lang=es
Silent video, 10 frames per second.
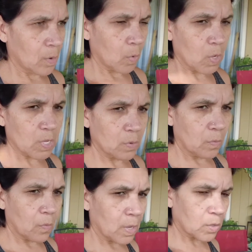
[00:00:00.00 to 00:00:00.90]
todo
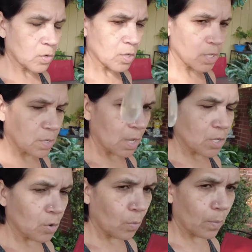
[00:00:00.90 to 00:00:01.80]
eso. Entonces,
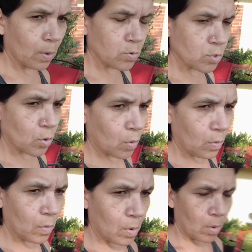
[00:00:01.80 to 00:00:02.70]
eso me gustó.